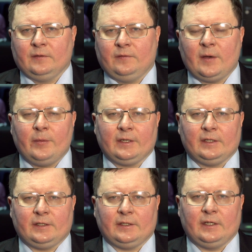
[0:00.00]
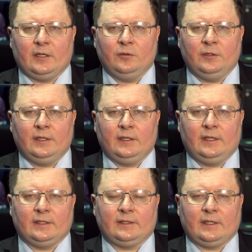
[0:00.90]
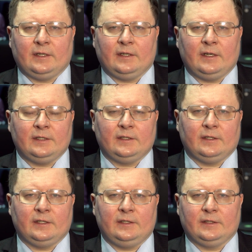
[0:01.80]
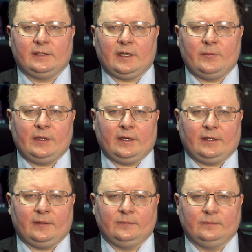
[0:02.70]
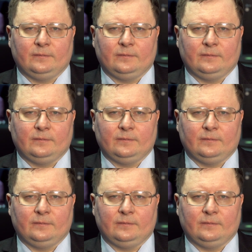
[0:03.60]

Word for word: фабрикой технологий для стран Азии и Латинской Америки.